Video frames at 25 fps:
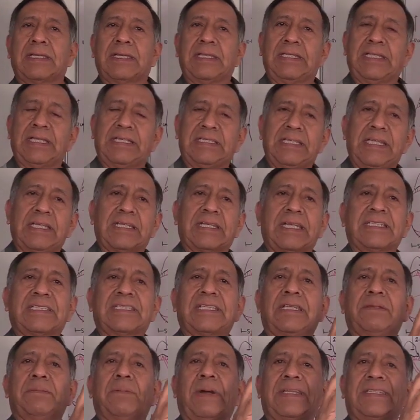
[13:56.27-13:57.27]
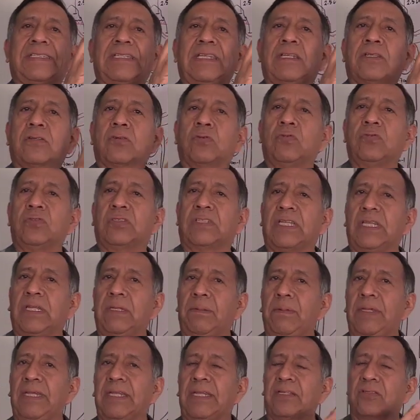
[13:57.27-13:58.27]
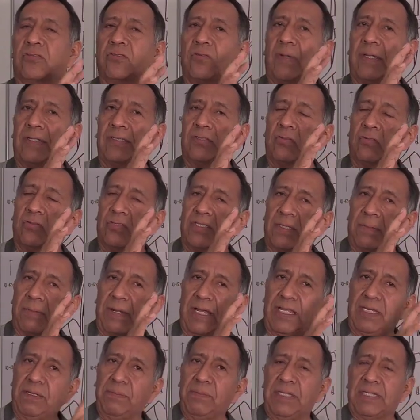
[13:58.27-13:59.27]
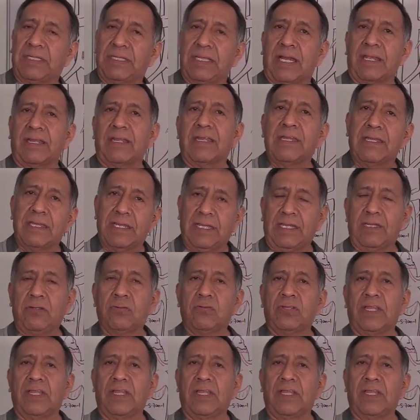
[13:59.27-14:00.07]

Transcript: decir que se va a circunscribir eso, eso se va a limitar en